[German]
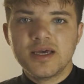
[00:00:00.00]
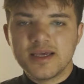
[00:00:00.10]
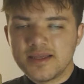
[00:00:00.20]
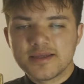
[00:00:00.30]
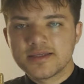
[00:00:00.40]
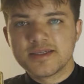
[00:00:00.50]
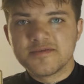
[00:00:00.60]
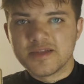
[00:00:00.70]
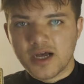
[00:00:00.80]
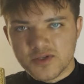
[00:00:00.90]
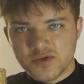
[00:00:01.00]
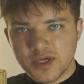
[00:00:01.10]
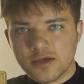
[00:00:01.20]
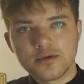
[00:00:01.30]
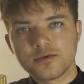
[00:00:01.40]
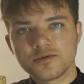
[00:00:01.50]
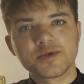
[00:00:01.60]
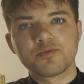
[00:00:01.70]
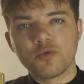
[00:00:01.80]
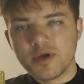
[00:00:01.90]
intensiv nachzudenken und
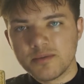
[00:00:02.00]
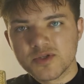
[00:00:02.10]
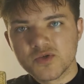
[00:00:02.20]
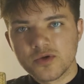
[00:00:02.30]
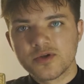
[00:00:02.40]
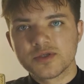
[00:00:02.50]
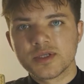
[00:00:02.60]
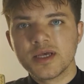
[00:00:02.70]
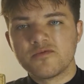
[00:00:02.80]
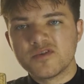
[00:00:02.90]
unsere Probleme zu lösen.